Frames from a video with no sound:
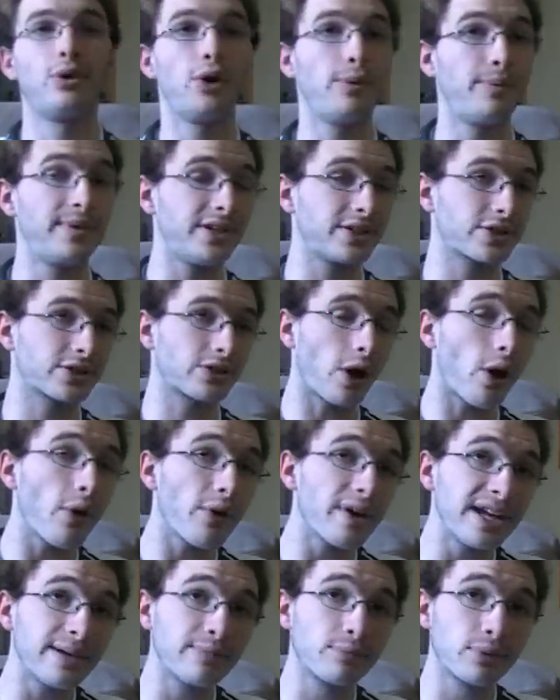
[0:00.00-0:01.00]
Über die
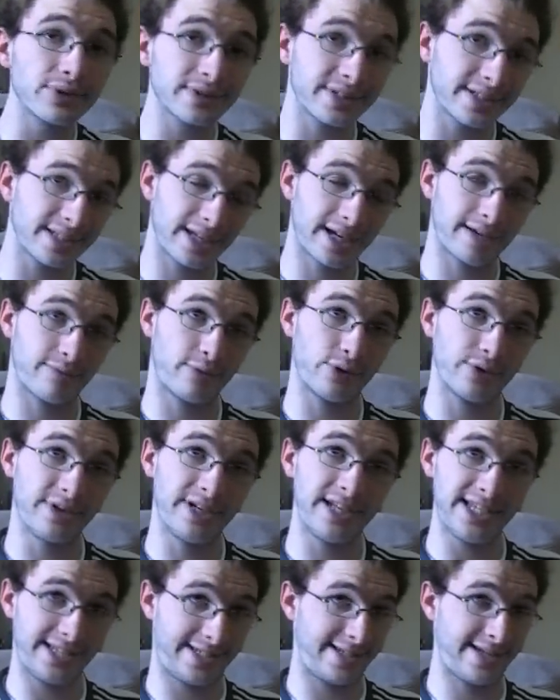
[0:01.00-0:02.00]
Story muss ich ja wohl
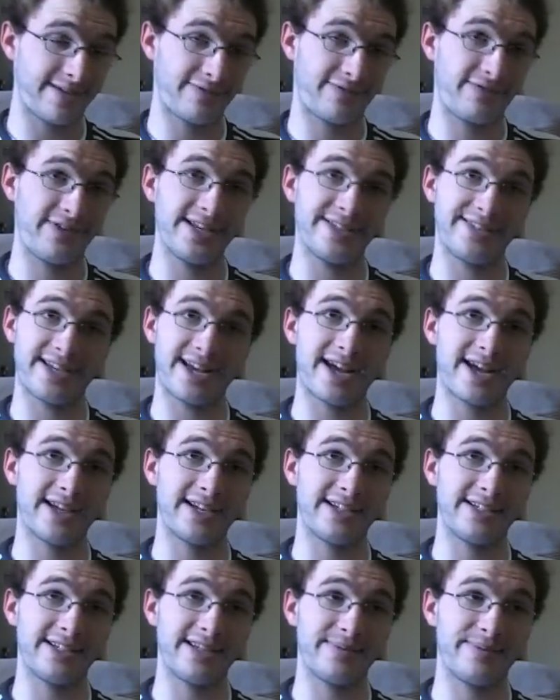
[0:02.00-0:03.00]
nicht sehr viel
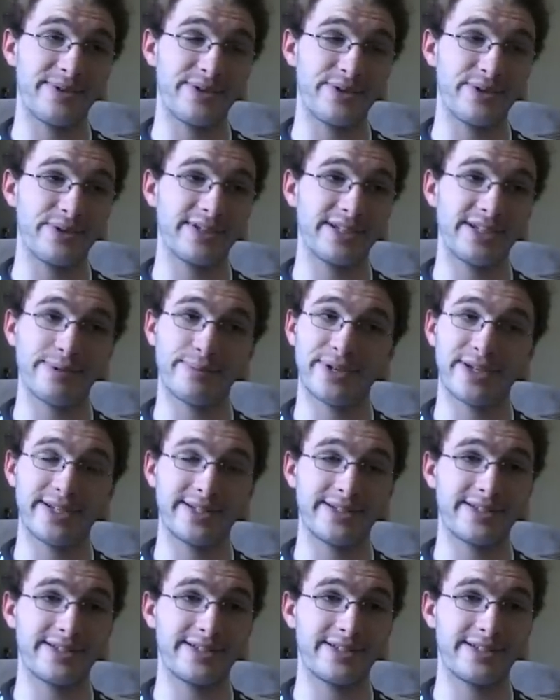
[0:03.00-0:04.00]
sagen, denn wenn
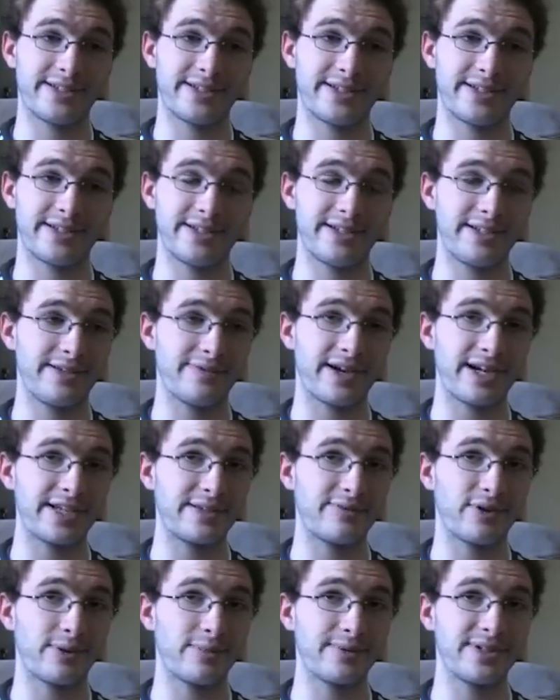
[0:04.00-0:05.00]
irgendjemand äh, nicht weiß,
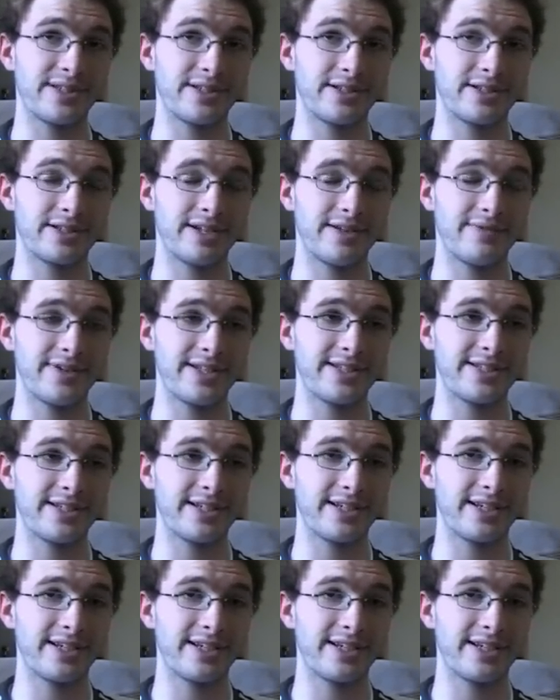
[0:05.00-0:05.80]
worum es in Schneewittchen